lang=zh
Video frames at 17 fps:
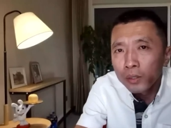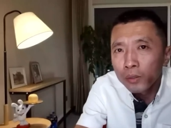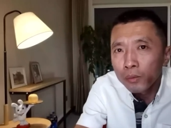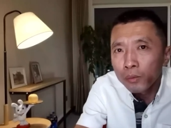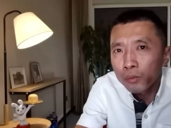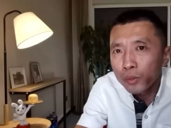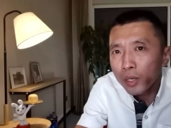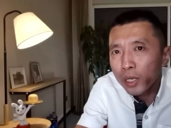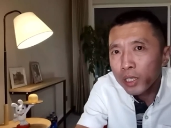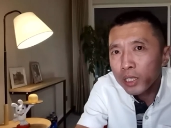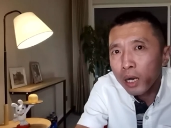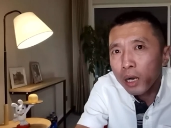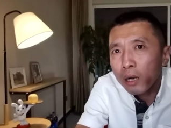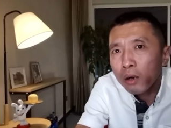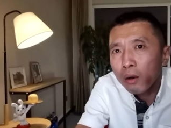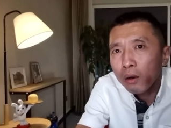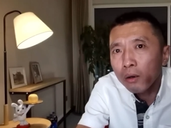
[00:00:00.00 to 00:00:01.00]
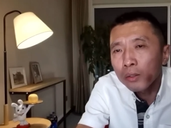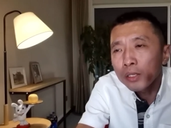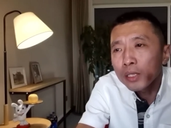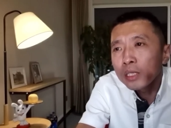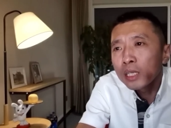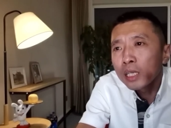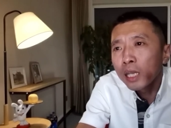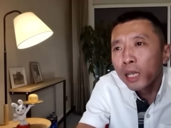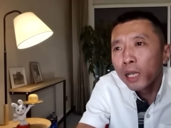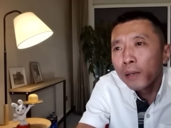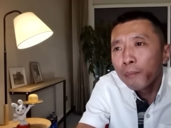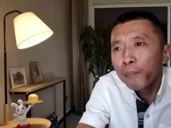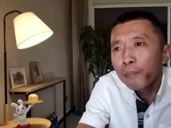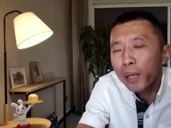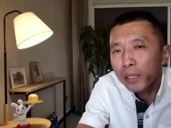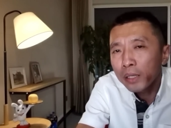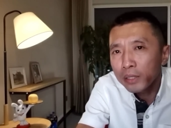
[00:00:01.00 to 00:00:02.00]
五月十二号那天
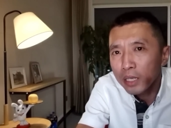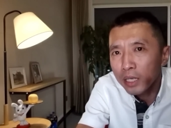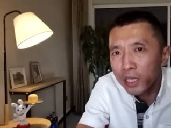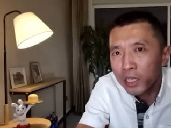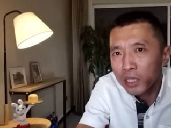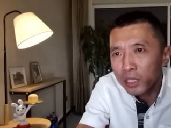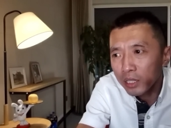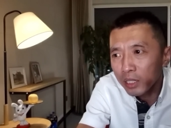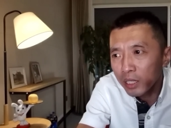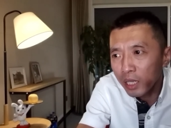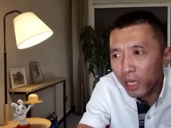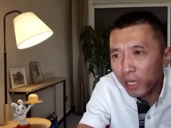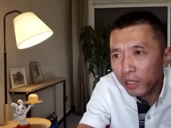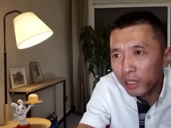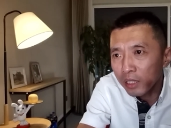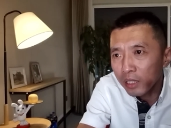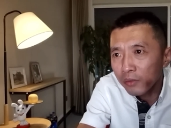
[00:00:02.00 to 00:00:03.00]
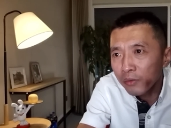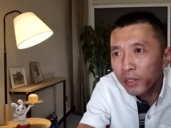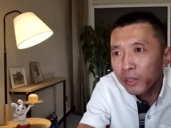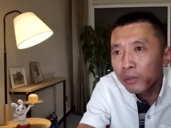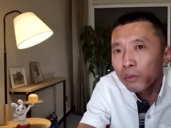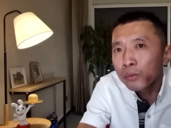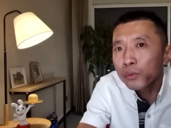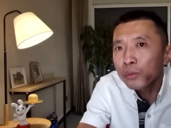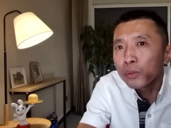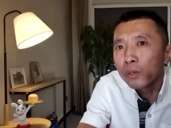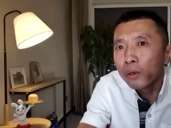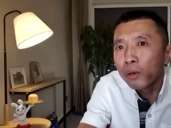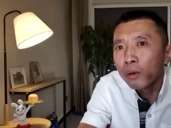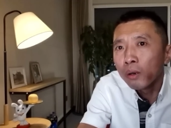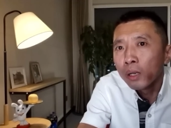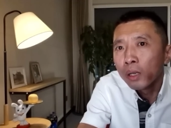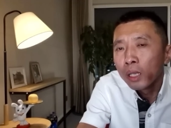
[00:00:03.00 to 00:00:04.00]
半夜十一点四十分钟左
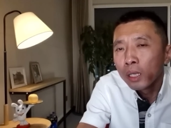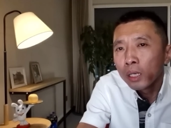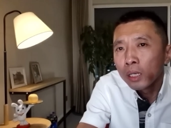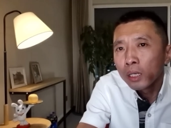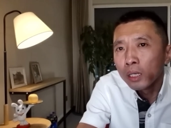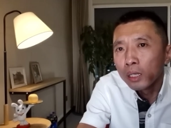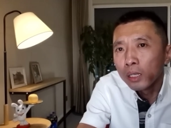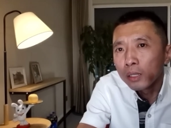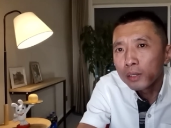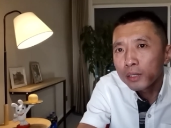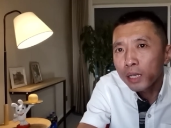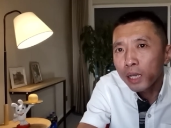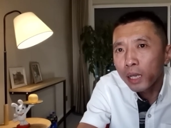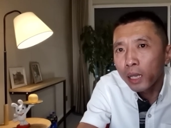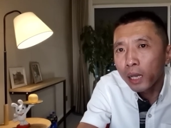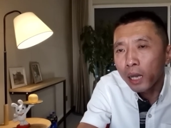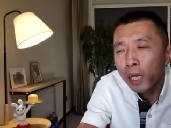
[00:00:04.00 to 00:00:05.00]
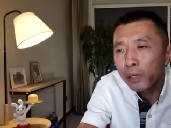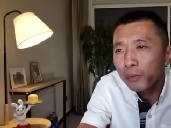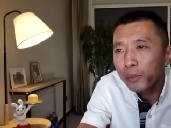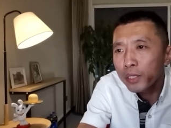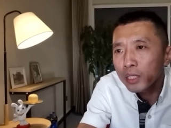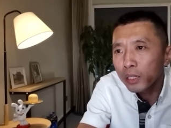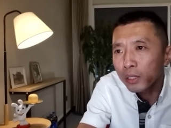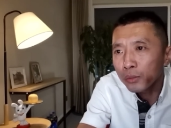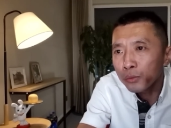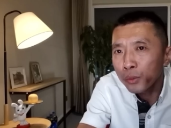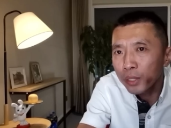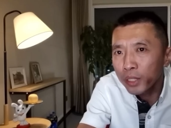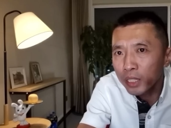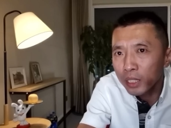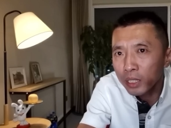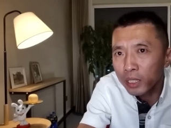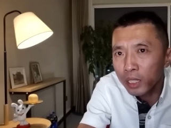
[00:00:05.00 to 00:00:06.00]
右，呃，在安徽省岳
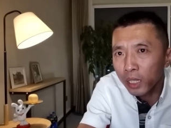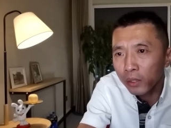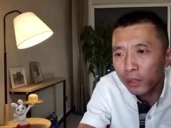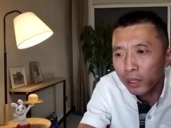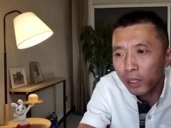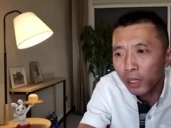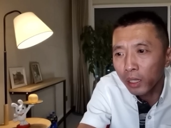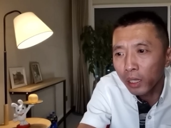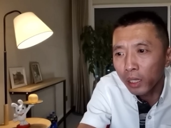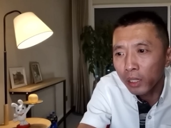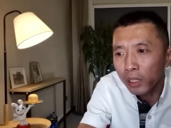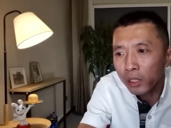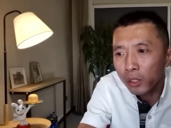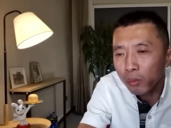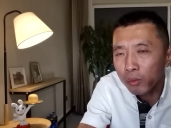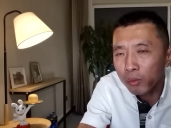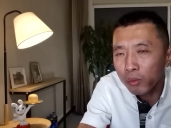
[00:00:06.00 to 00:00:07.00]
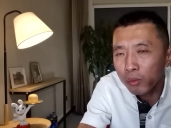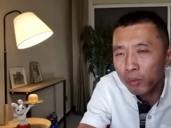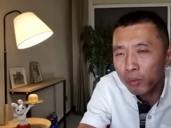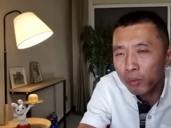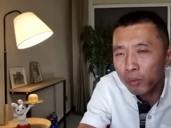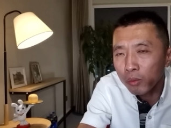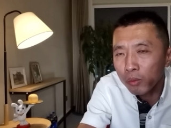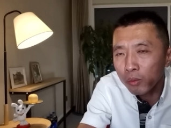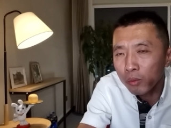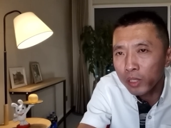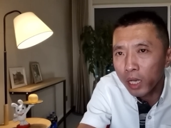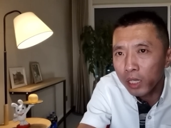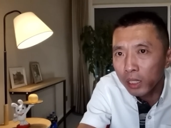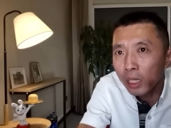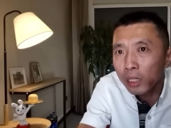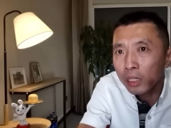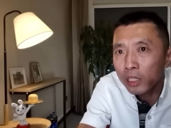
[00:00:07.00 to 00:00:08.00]
西县的东山河那
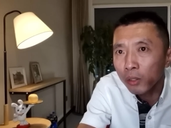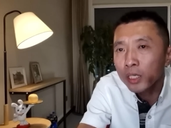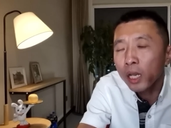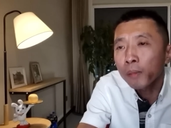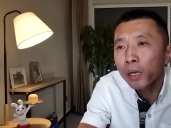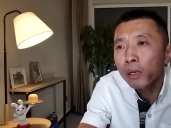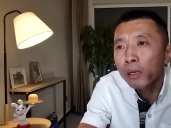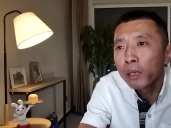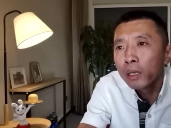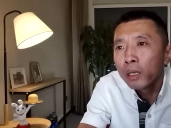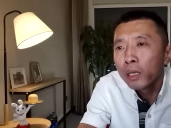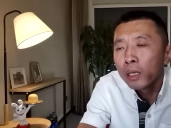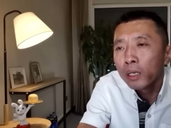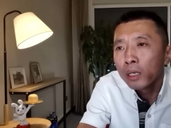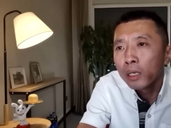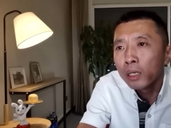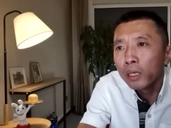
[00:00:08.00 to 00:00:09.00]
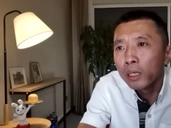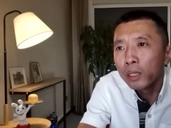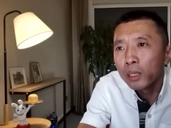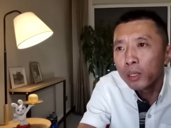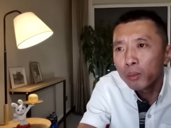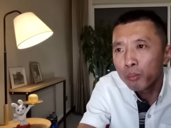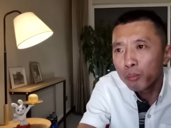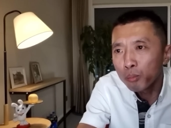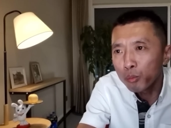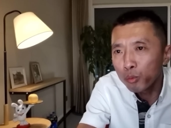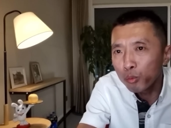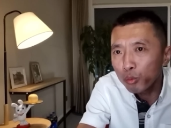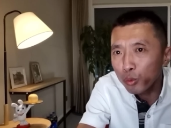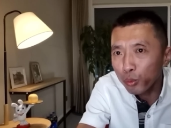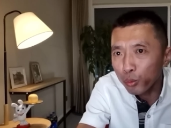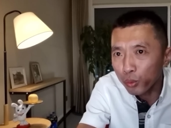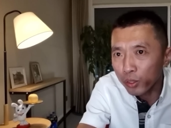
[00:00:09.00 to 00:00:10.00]
个桥下面，呃，母
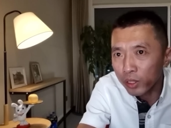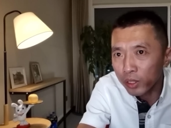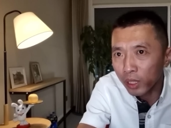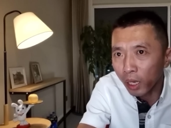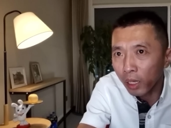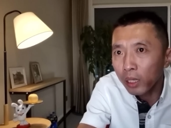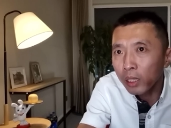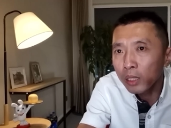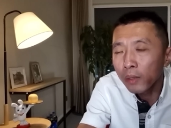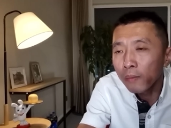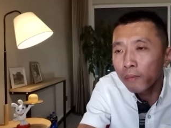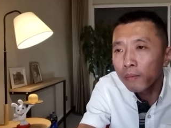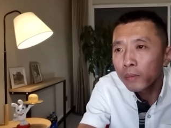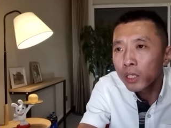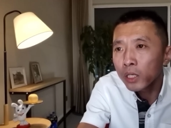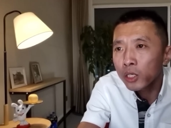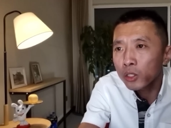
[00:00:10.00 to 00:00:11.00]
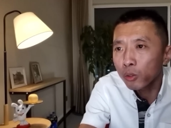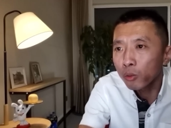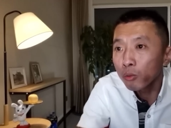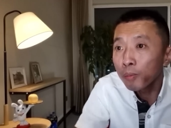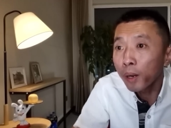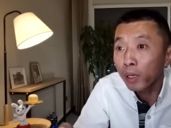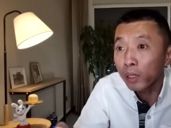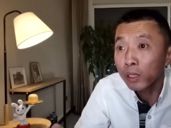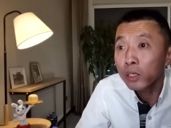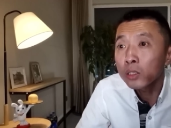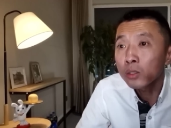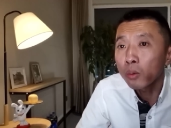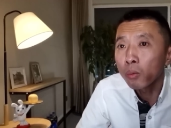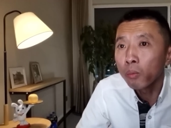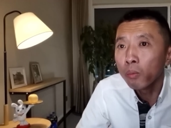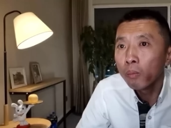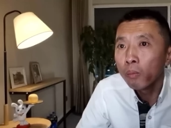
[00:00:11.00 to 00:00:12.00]
女三个人手绑着手
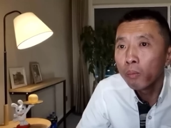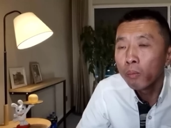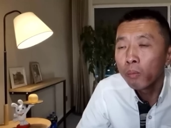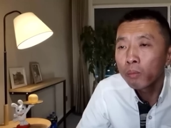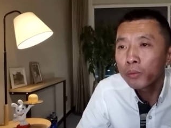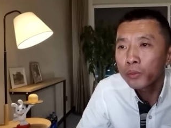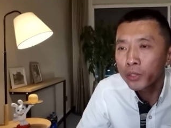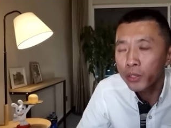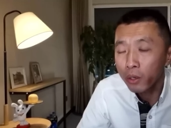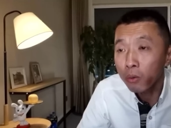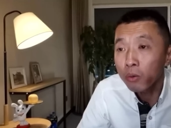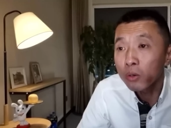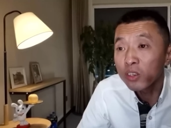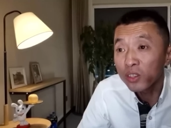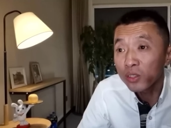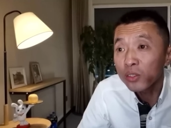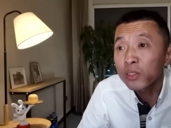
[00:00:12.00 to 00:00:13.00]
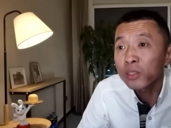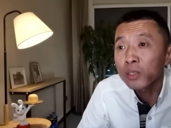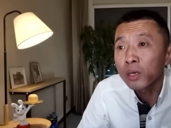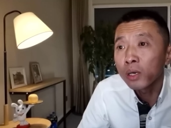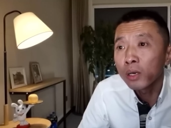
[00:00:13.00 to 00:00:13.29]
跳河自杀。